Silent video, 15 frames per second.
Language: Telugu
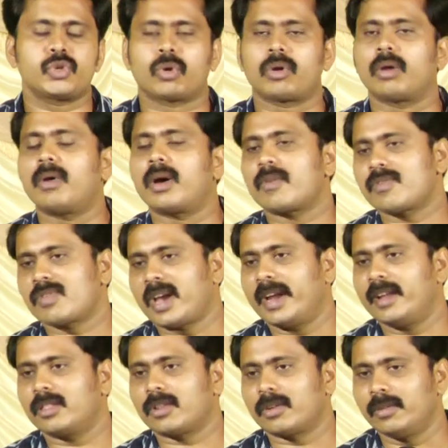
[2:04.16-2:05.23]
శుక్రవారం
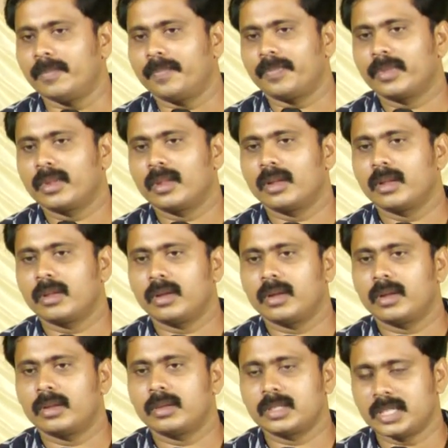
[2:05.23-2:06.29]
సాయంత్రం
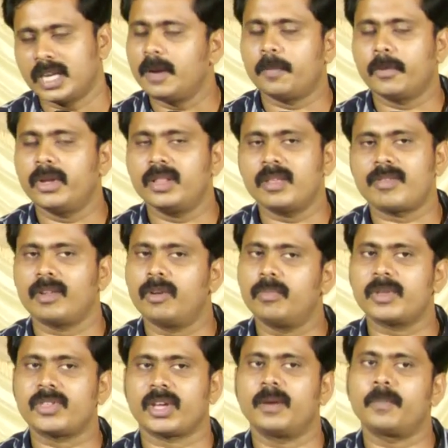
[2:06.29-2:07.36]
చనిపోయింది సిలువ
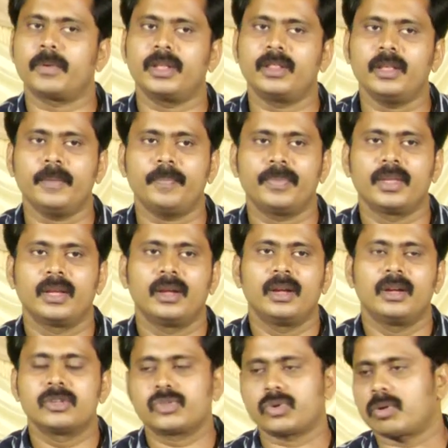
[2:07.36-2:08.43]
మీద చనిపోయింది
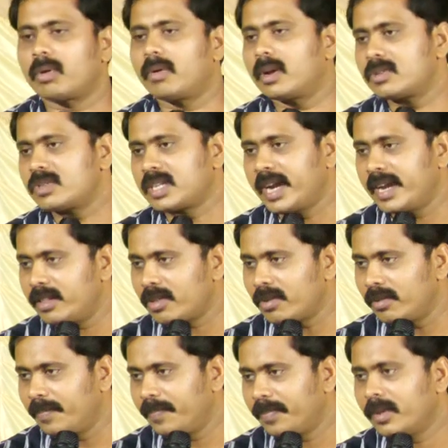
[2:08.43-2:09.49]
శుక్రవారం
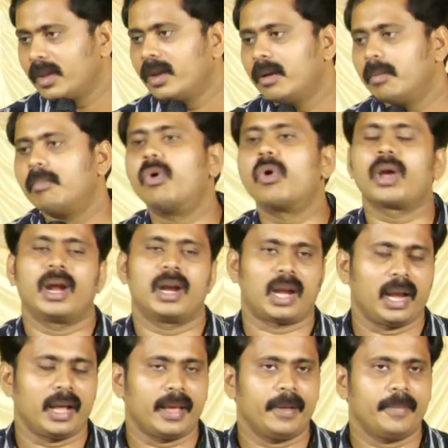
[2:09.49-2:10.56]
సాయంత్రం మూడు
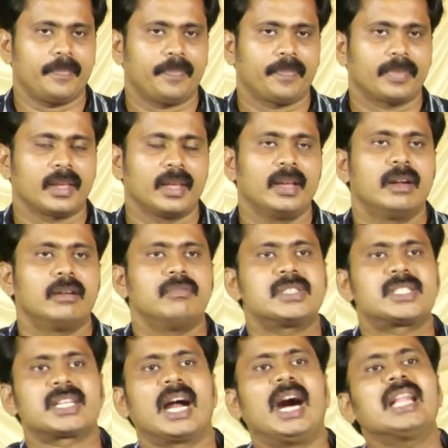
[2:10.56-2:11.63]
గంటలకి
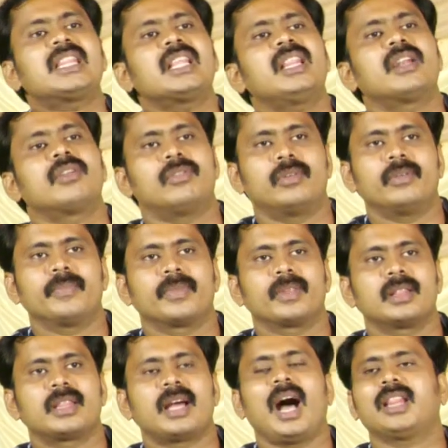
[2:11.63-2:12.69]
విశ్రాంతి దినం
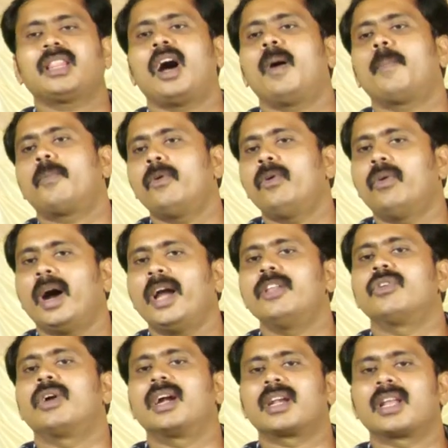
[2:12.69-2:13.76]
దాదాపు
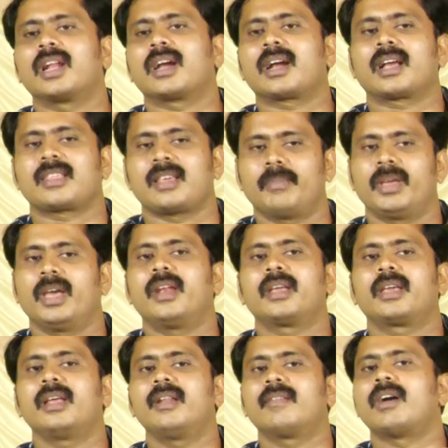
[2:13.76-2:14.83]
ఐదు గంటల
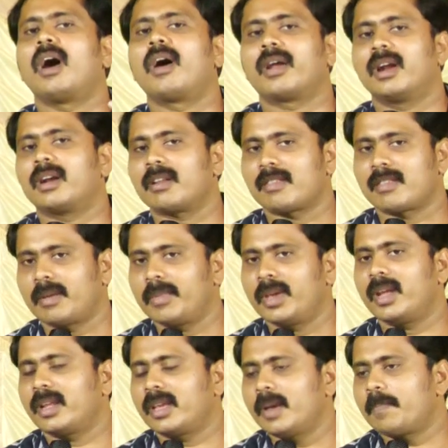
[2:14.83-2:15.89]
సమయానికి లేదా ఆరు గంటల
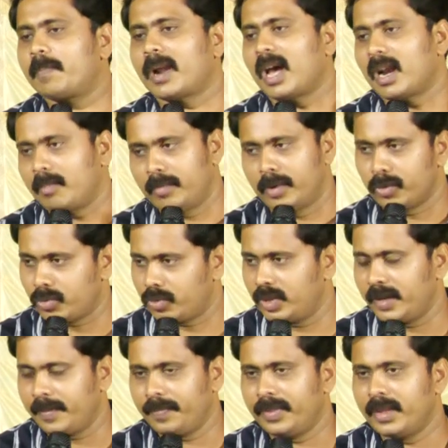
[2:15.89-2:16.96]
సమయానికి ప్రారంభమవుతుంది